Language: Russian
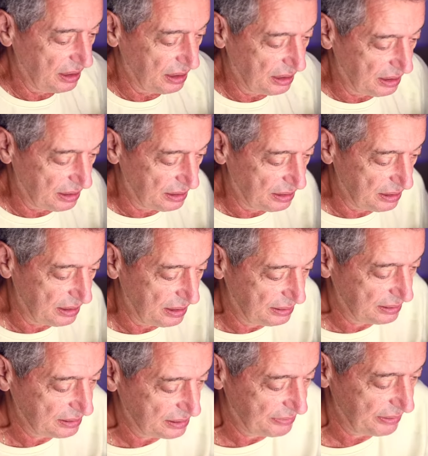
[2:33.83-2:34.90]
а,
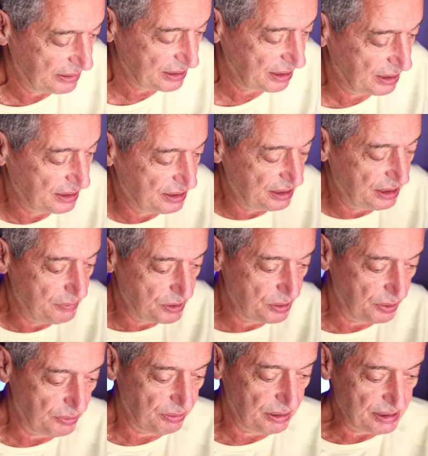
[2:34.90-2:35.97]
это связано с тем, что
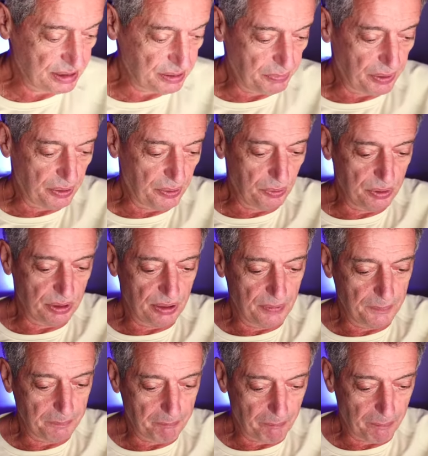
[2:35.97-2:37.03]
к власти приходят
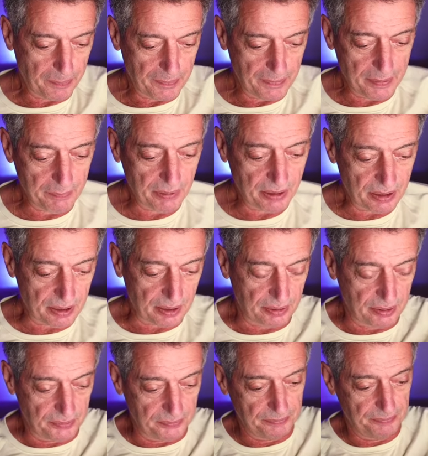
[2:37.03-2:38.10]

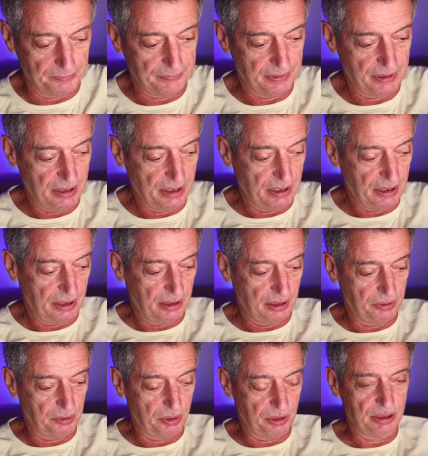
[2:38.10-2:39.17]
демократы,
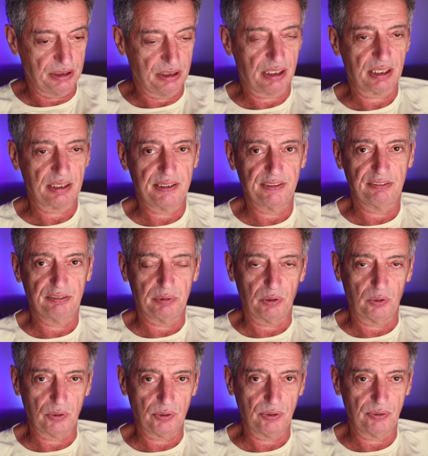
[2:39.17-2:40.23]
которые за красивыми
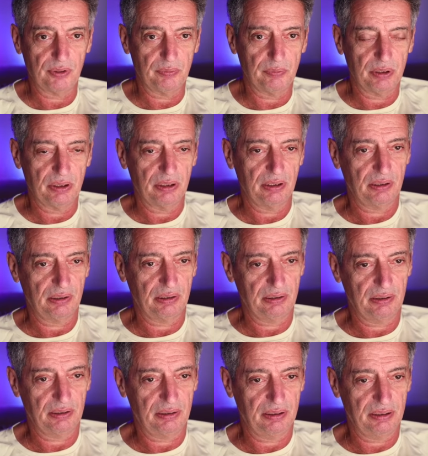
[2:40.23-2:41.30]
лозунгами
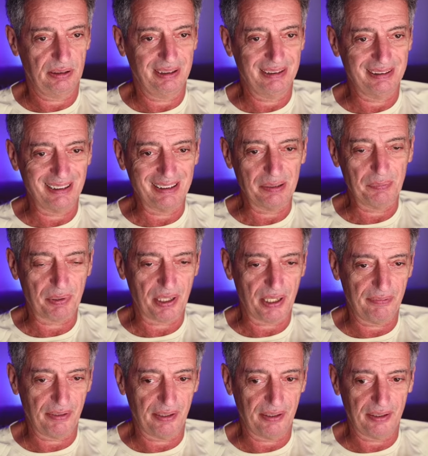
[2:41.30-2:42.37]
и за
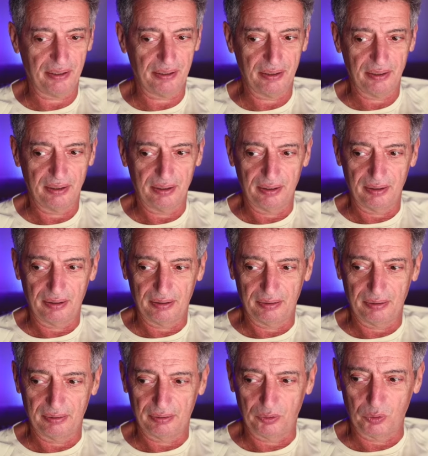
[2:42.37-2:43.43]
неправильной
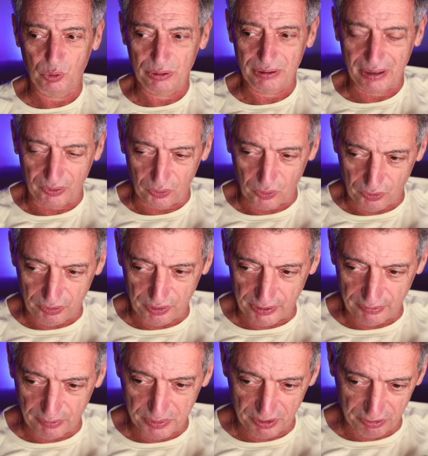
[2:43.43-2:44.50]
установкой
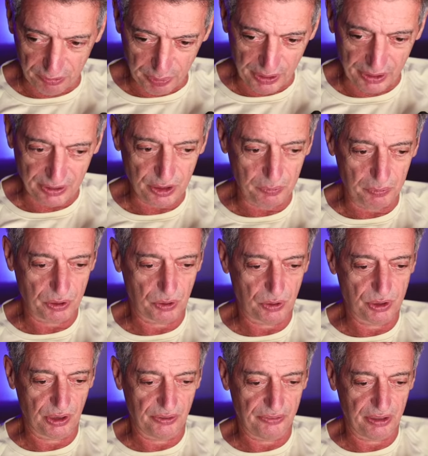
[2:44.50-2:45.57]
вообще в принципе, что
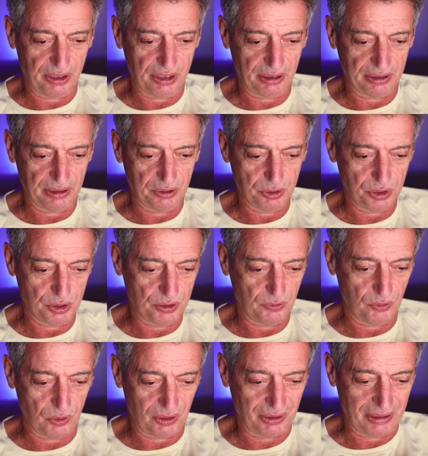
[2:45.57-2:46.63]
человек – это
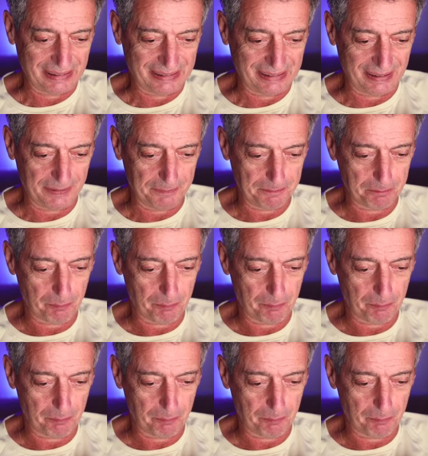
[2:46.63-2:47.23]
существо классное,